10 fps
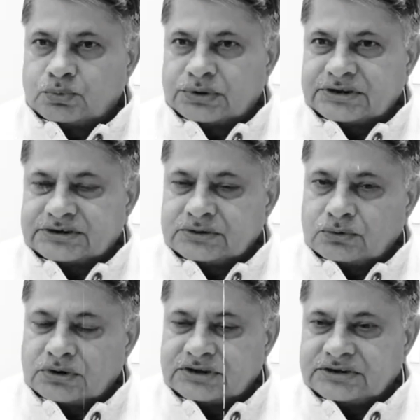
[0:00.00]
उपेंद्र सिंह
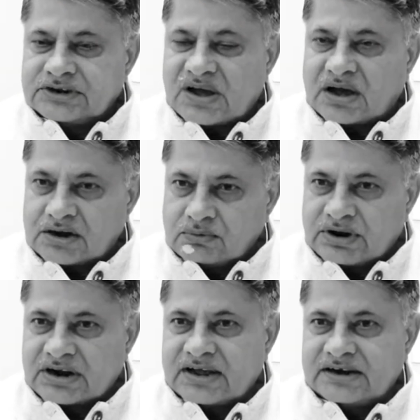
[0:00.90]
हुड्डा जी ने हर
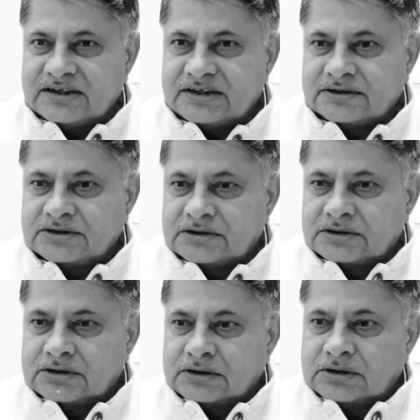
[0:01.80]
वर्ग के लिए
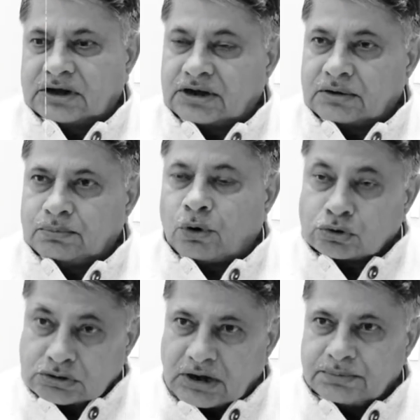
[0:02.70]

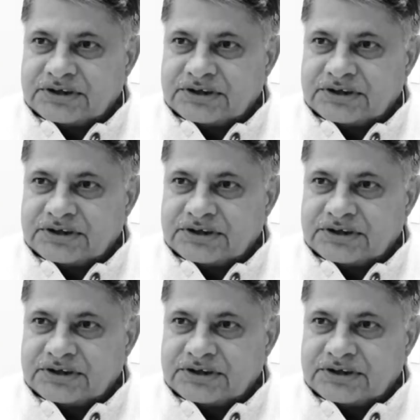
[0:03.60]
बहुत काम